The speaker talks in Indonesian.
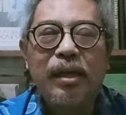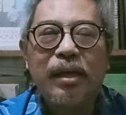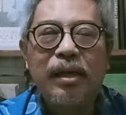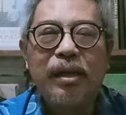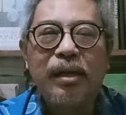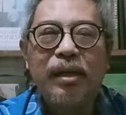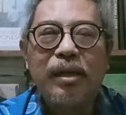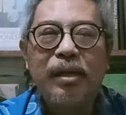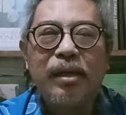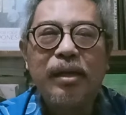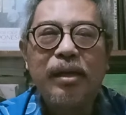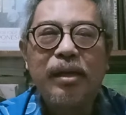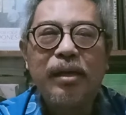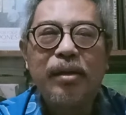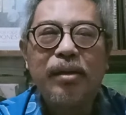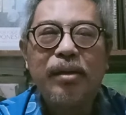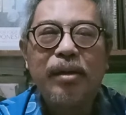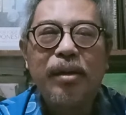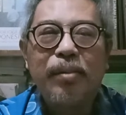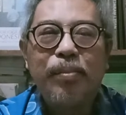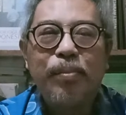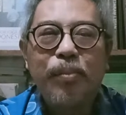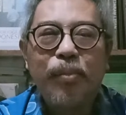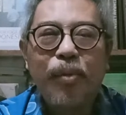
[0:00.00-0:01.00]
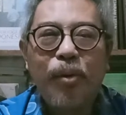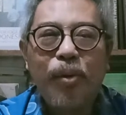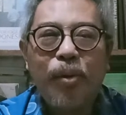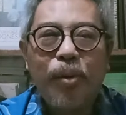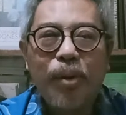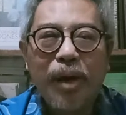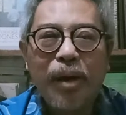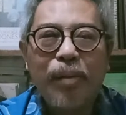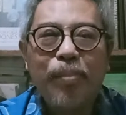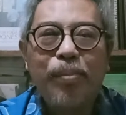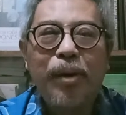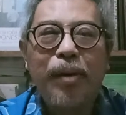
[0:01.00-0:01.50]
eh,
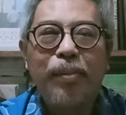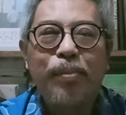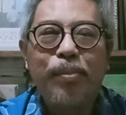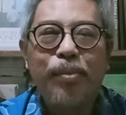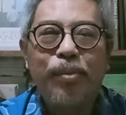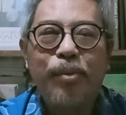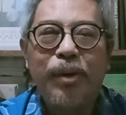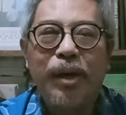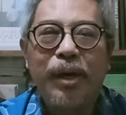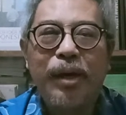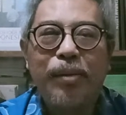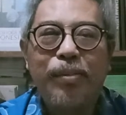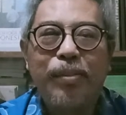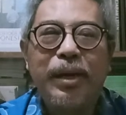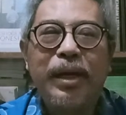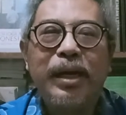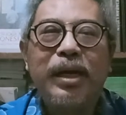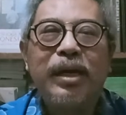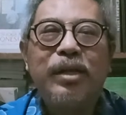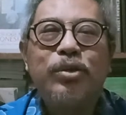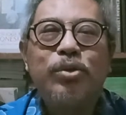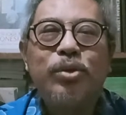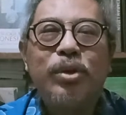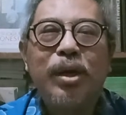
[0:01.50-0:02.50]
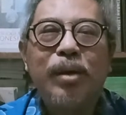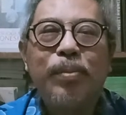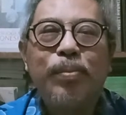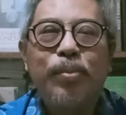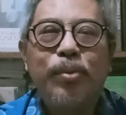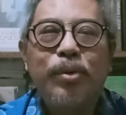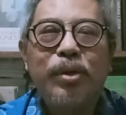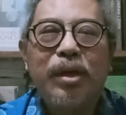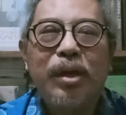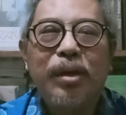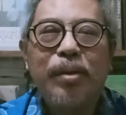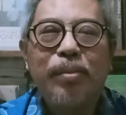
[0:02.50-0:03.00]
orang Papua, mereka juga
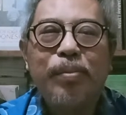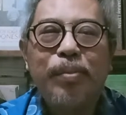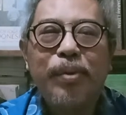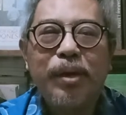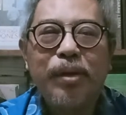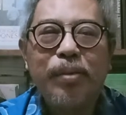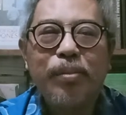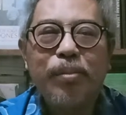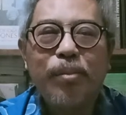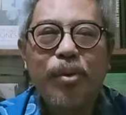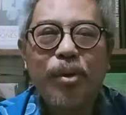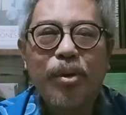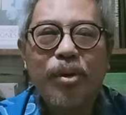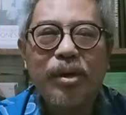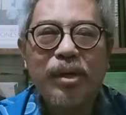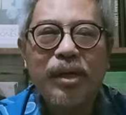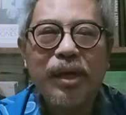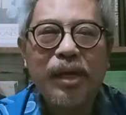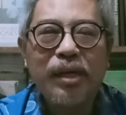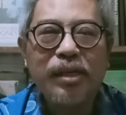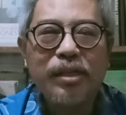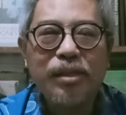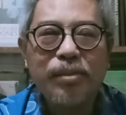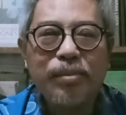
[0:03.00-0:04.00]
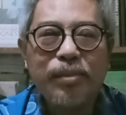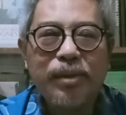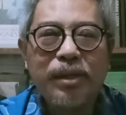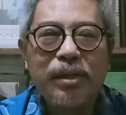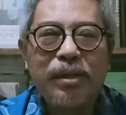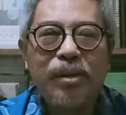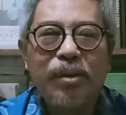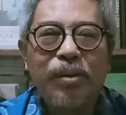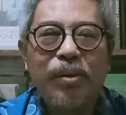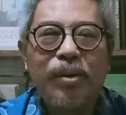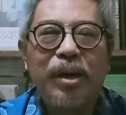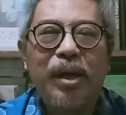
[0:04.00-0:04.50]
punya primordialisme
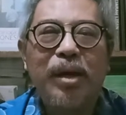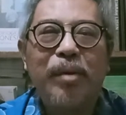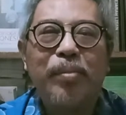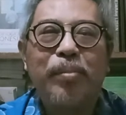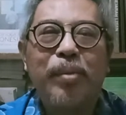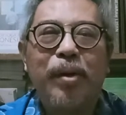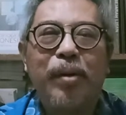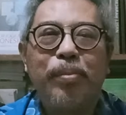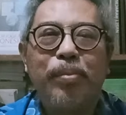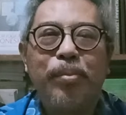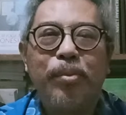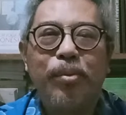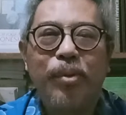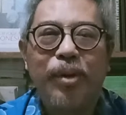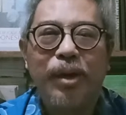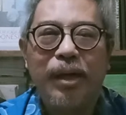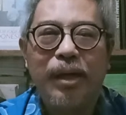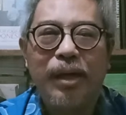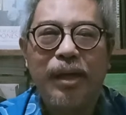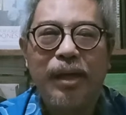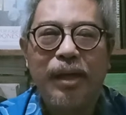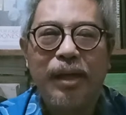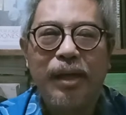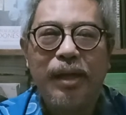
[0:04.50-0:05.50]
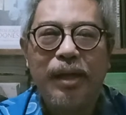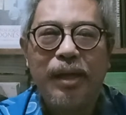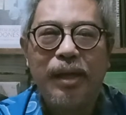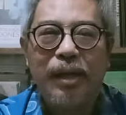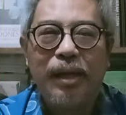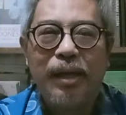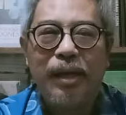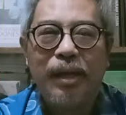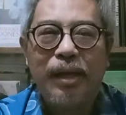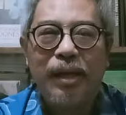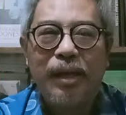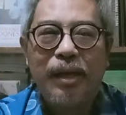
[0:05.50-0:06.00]
orang Papua.
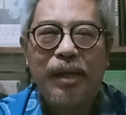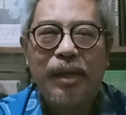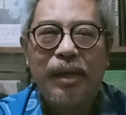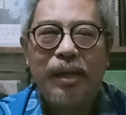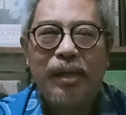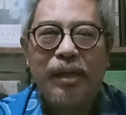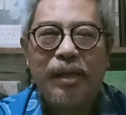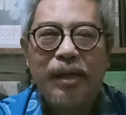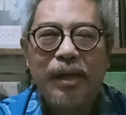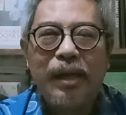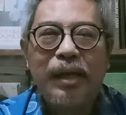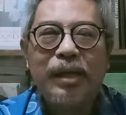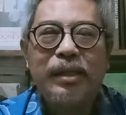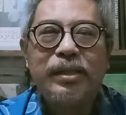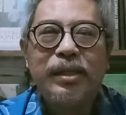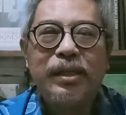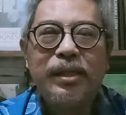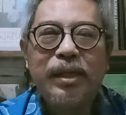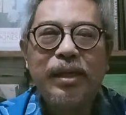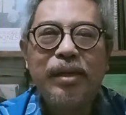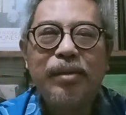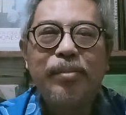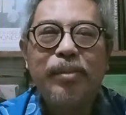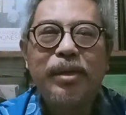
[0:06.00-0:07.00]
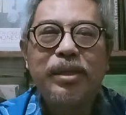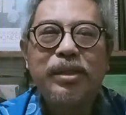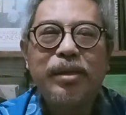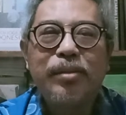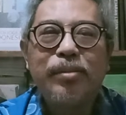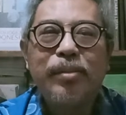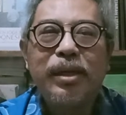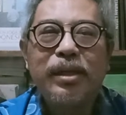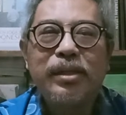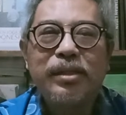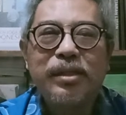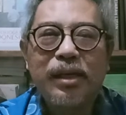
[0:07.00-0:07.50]
Nah, jadi
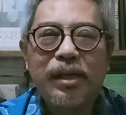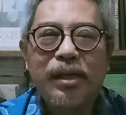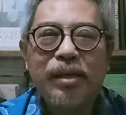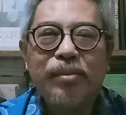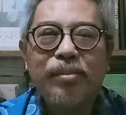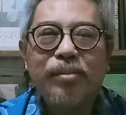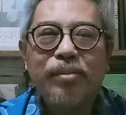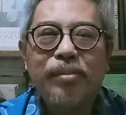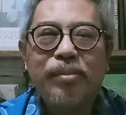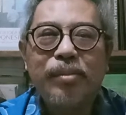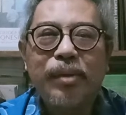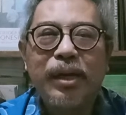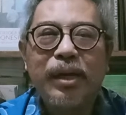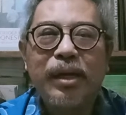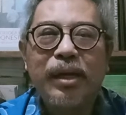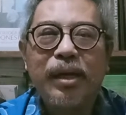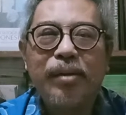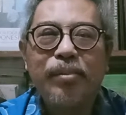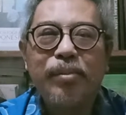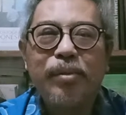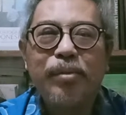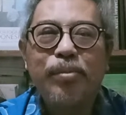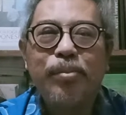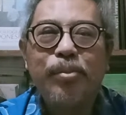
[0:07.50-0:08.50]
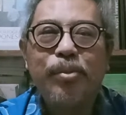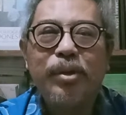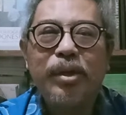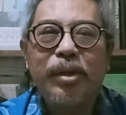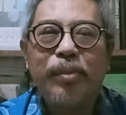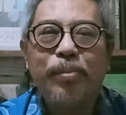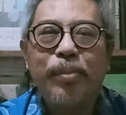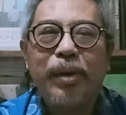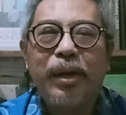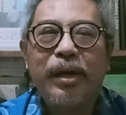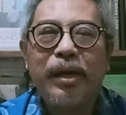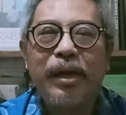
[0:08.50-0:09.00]
masing-masing mereka
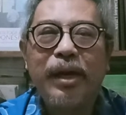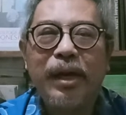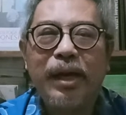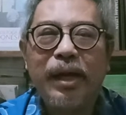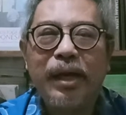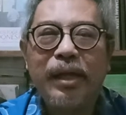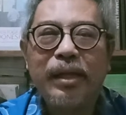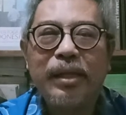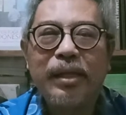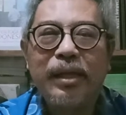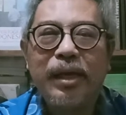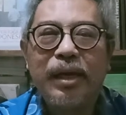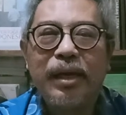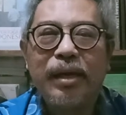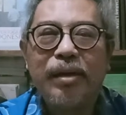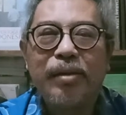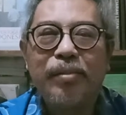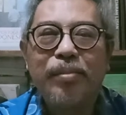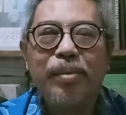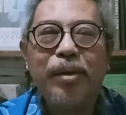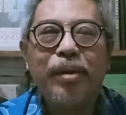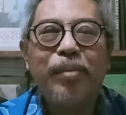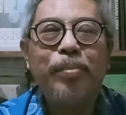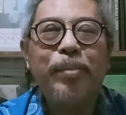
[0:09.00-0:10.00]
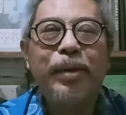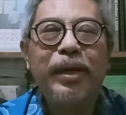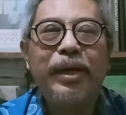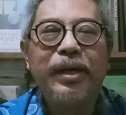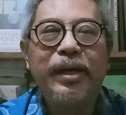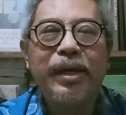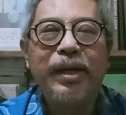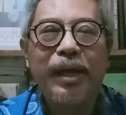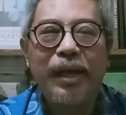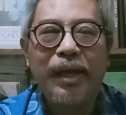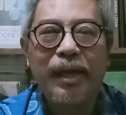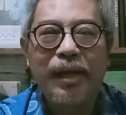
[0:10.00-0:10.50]
mempunyai pandangan yang
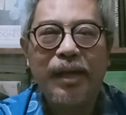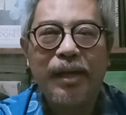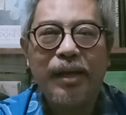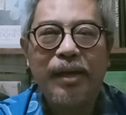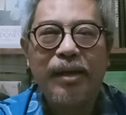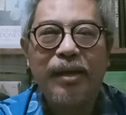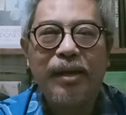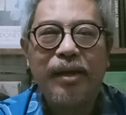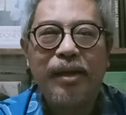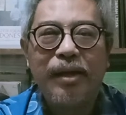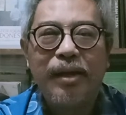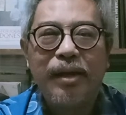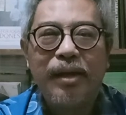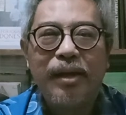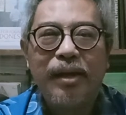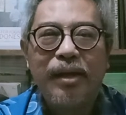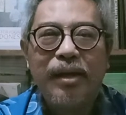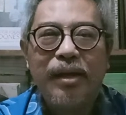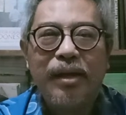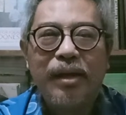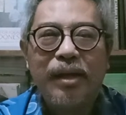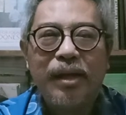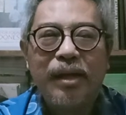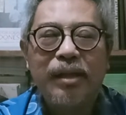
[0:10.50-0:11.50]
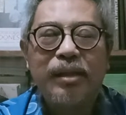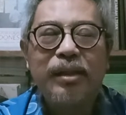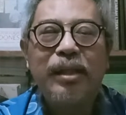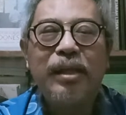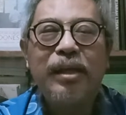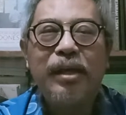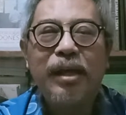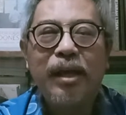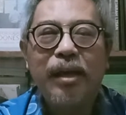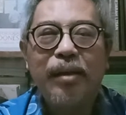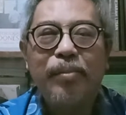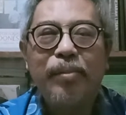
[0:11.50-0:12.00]
berbeda
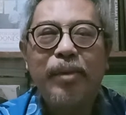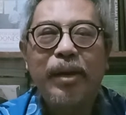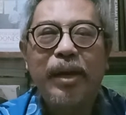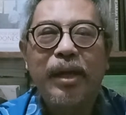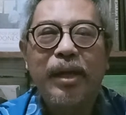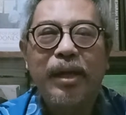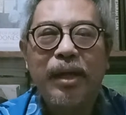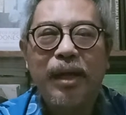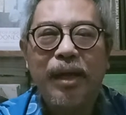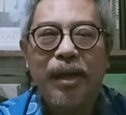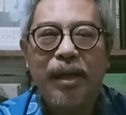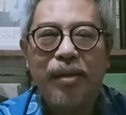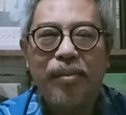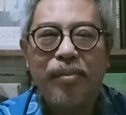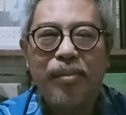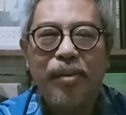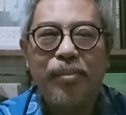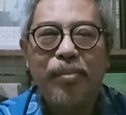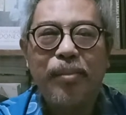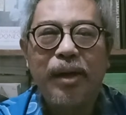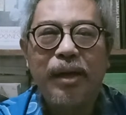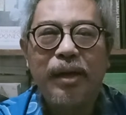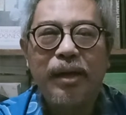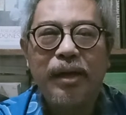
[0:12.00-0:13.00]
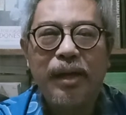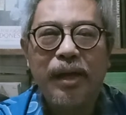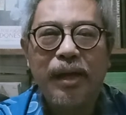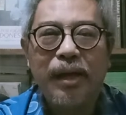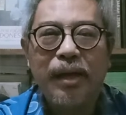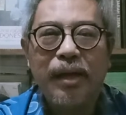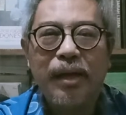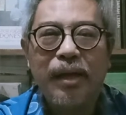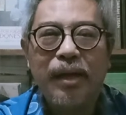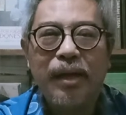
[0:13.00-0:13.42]
ketika mereka memandang